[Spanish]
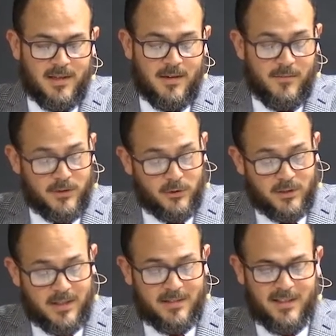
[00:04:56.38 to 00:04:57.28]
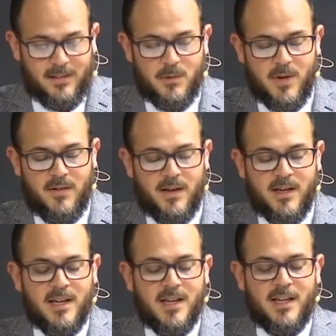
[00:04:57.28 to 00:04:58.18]
Efesios 3:19,
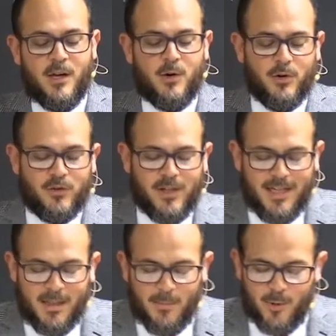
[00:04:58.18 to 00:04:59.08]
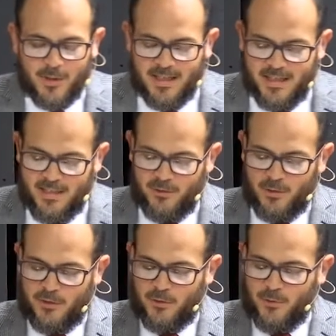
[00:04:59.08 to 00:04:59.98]
y de conocer el amor de
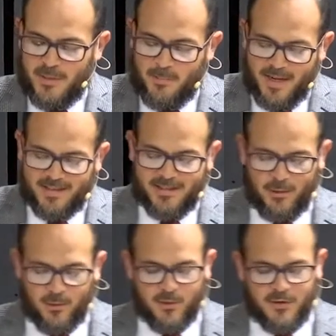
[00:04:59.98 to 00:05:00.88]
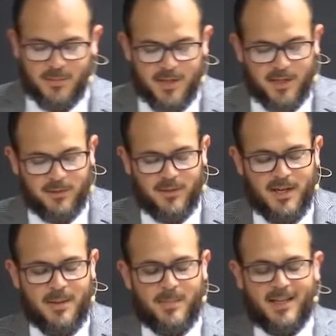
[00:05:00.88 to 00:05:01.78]
Cristo que sobrepasa el conocimiento
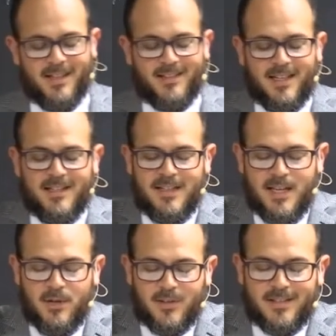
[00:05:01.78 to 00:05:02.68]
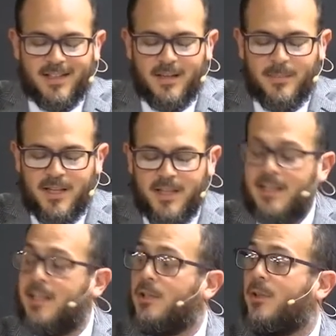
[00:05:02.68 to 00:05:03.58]
para que seáis llenos hasta la
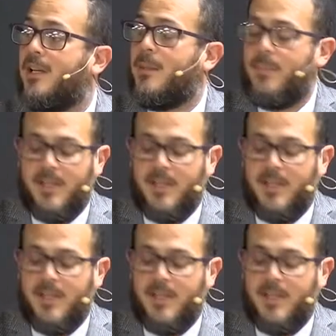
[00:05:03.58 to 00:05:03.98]
medida de toda la